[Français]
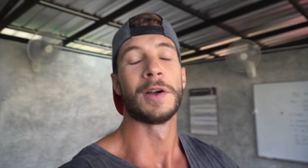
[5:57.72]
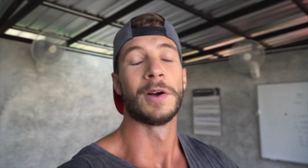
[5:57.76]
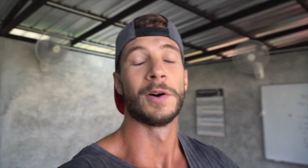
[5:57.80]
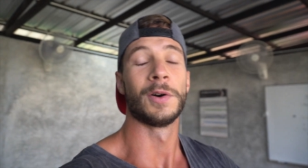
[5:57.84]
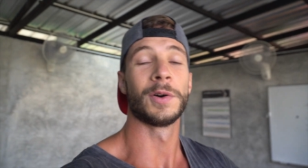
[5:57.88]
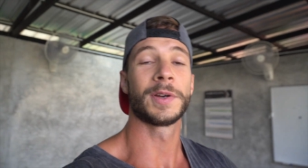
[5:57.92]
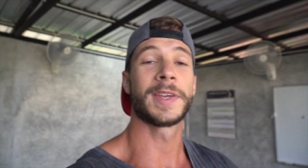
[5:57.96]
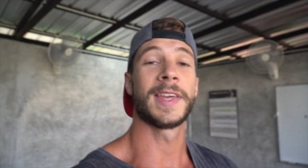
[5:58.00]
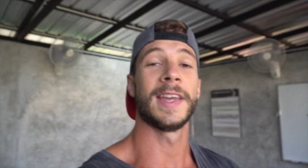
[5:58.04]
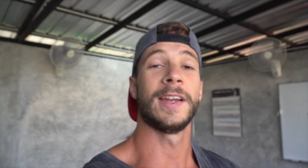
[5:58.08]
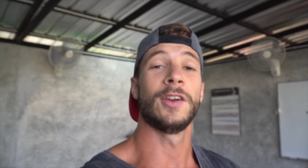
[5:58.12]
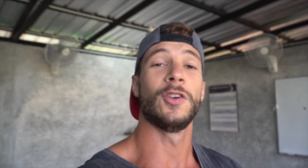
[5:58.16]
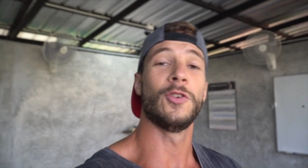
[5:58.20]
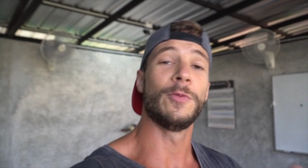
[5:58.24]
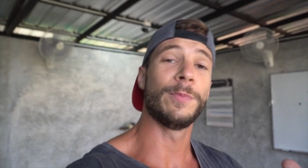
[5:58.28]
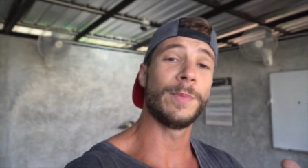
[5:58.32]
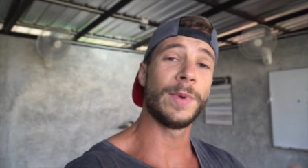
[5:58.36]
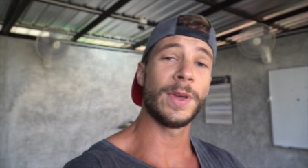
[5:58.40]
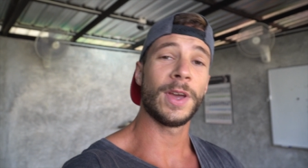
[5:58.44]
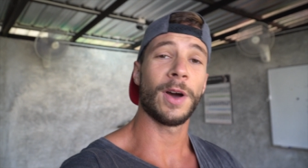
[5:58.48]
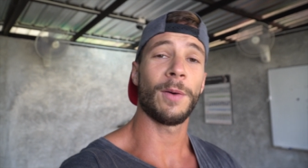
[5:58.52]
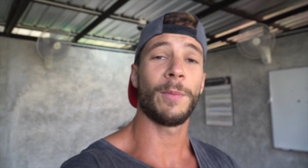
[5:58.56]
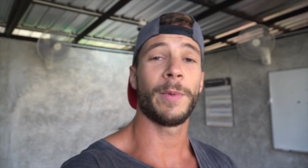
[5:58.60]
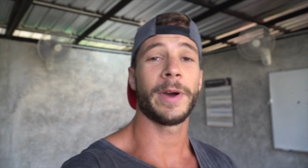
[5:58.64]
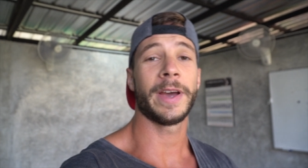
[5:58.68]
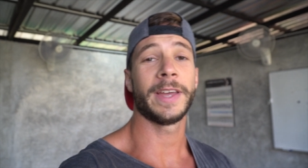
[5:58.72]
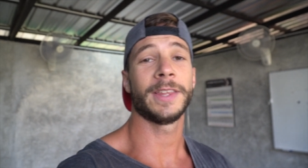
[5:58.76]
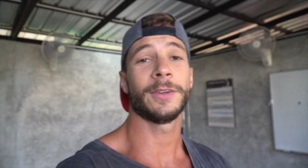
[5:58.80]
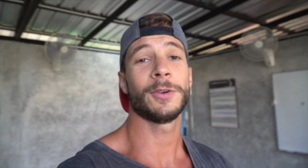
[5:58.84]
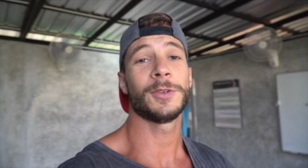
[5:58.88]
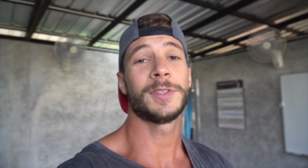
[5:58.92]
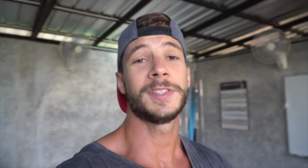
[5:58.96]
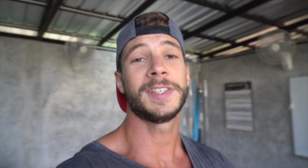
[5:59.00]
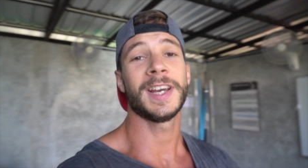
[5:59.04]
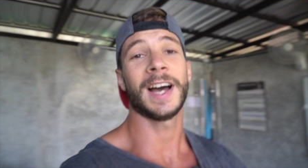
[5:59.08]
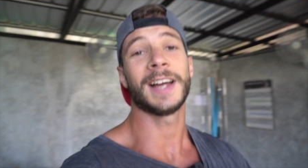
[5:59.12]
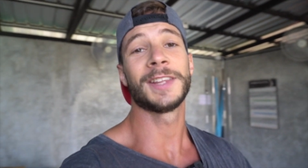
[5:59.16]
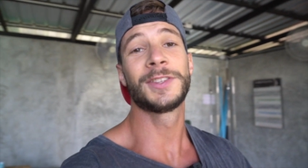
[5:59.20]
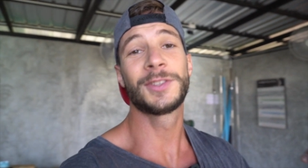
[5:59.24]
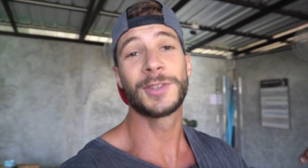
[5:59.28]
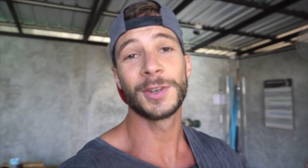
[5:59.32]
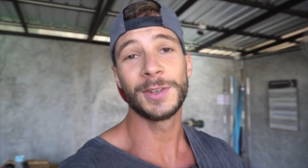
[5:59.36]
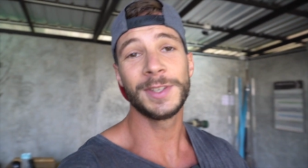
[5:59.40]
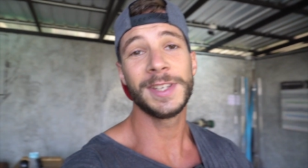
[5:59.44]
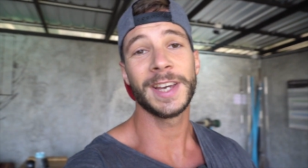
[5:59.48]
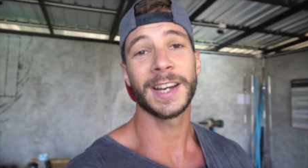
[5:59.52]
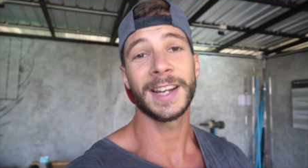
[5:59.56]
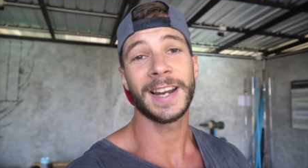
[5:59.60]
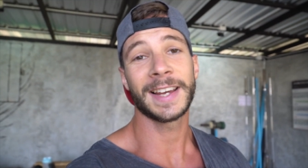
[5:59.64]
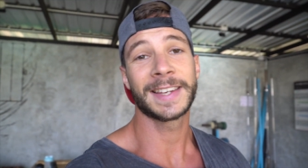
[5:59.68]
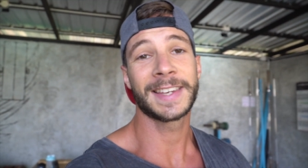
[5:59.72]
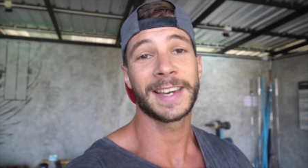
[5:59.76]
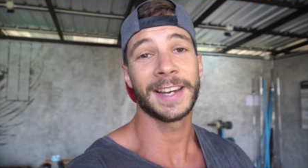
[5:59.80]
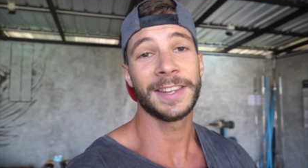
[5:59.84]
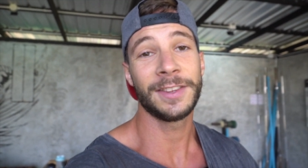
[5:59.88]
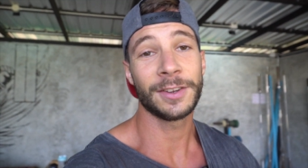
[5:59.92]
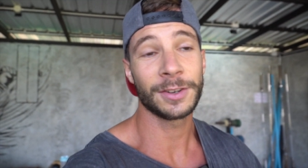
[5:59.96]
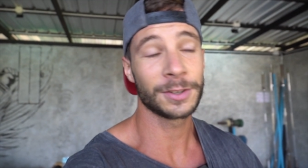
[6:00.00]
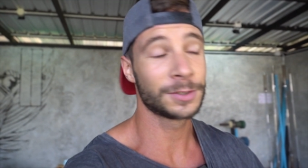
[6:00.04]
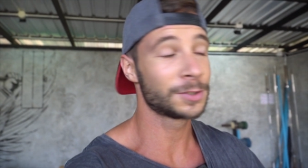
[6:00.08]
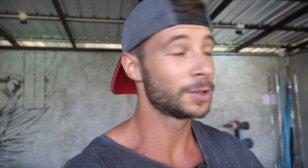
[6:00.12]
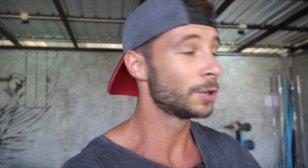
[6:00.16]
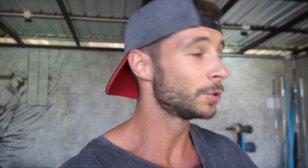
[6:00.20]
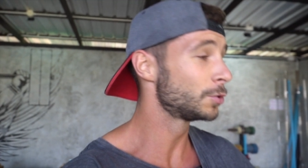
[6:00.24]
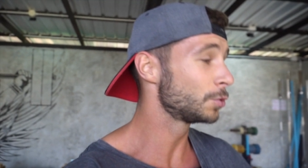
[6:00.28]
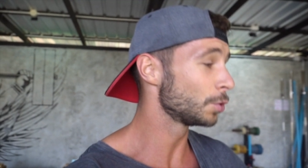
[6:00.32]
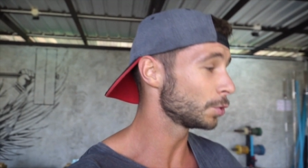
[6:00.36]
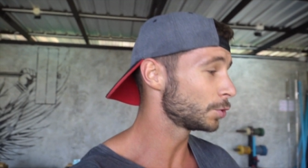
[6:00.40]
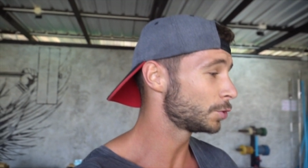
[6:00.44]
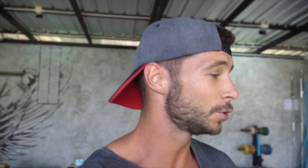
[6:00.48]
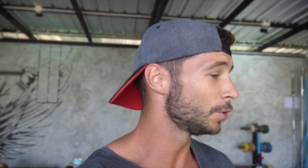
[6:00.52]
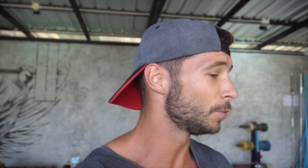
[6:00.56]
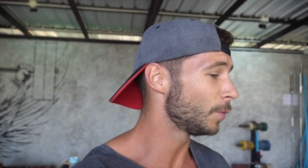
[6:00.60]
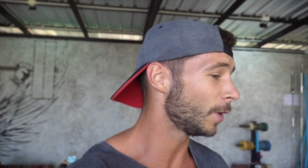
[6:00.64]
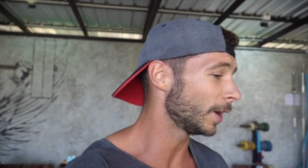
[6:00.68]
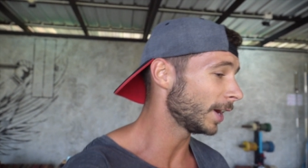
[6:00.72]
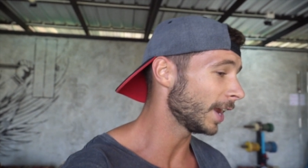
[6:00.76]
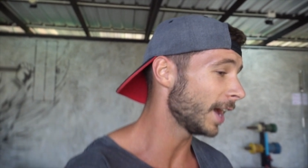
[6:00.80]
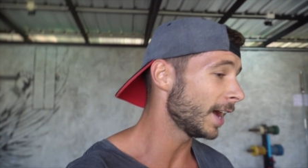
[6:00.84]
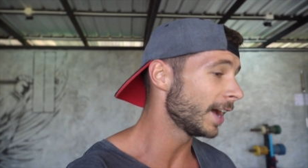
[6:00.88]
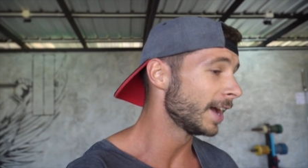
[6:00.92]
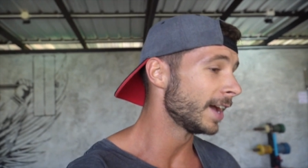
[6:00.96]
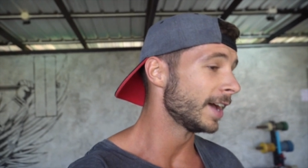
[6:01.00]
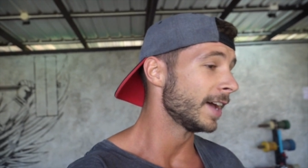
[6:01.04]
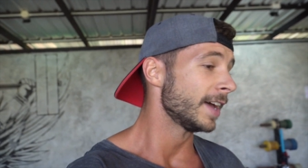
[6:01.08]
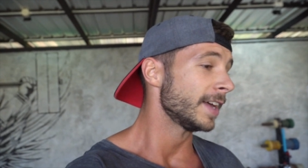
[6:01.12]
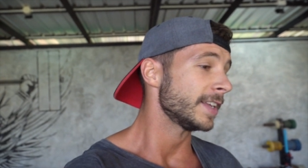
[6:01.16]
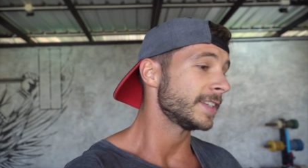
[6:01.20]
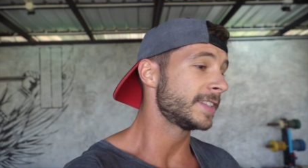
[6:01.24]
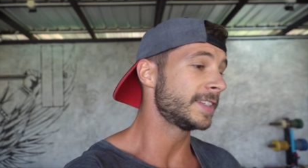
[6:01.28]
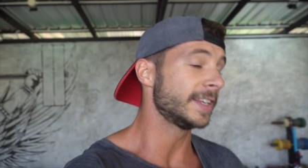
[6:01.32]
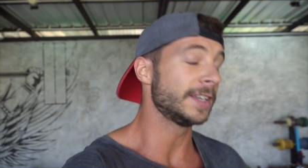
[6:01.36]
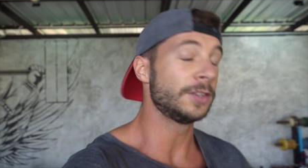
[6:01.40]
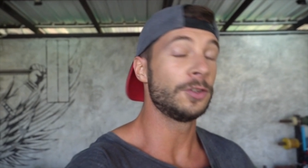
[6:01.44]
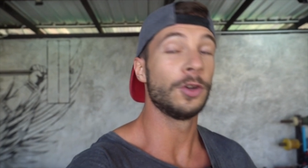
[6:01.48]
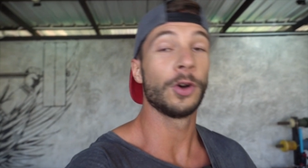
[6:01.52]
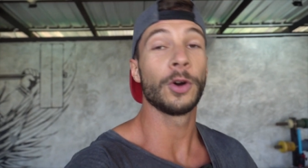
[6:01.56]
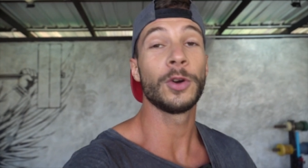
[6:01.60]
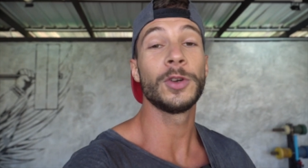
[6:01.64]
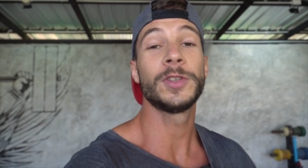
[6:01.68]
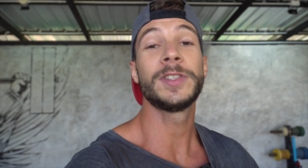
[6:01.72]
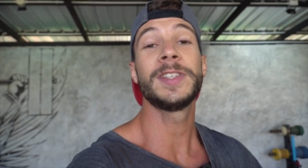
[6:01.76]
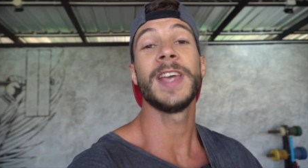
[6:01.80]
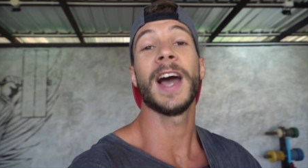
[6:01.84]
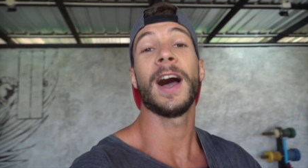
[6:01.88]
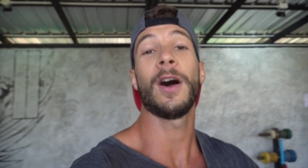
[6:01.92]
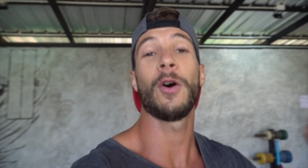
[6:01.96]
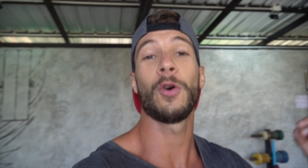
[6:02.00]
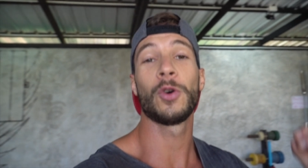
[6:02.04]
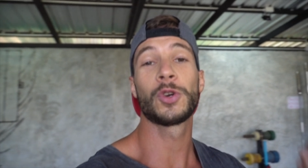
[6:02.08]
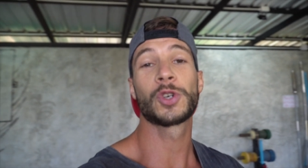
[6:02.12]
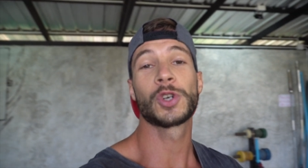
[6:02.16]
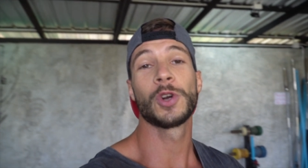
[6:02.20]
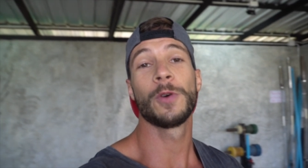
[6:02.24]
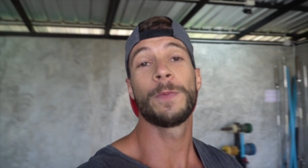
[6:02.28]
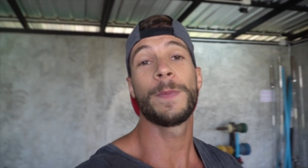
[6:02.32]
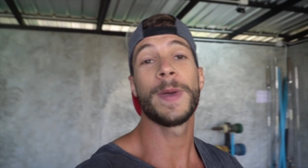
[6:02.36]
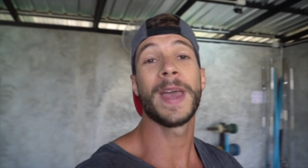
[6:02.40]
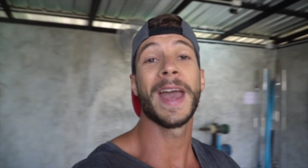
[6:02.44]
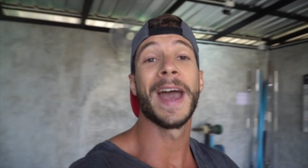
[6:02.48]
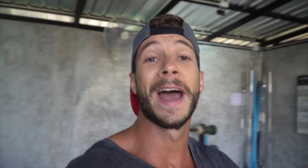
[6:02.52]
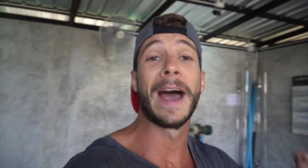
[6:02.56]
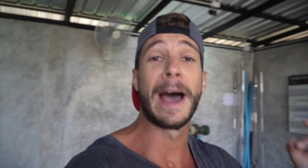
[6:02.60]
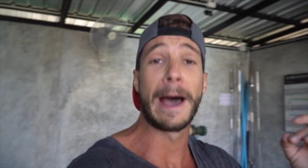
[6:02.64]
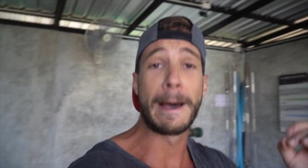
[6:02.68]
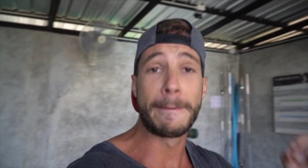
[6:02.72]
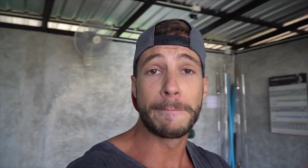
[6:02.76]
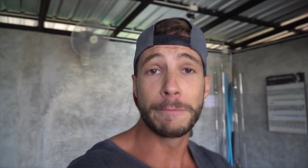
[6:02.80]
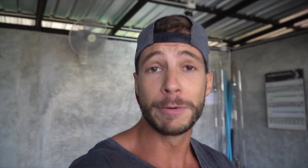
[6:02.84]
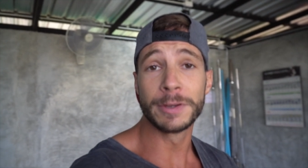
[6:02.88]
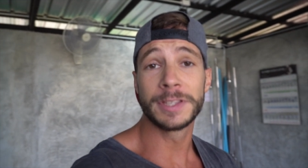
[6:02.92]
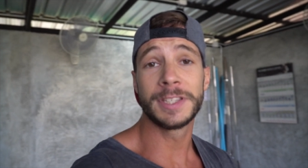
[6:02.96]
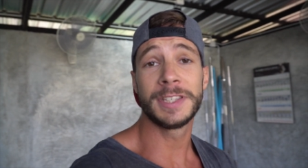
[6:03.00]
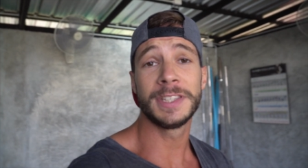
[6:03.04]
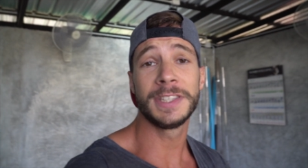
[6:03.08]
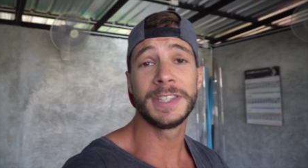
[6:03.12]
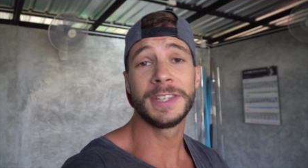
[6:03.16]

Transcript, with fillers: Ok, le meilleur moyen de réussir tenir la cadence sur ce mois-là, c'est de réussir à rechoper un petit